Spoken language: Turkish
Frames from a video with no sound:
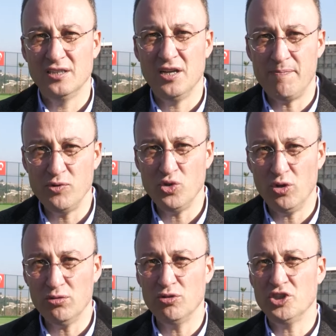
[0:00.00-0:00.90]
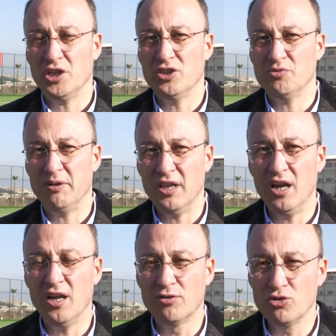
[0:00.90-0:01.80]
yapmış olduğu
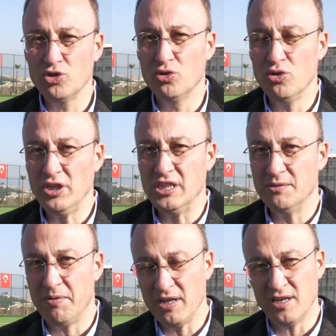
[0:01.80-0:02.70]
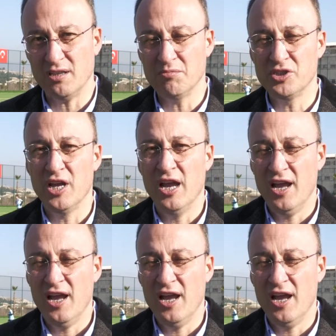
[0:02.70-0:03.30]
çalışmalarla rüştünü ispat etmiş,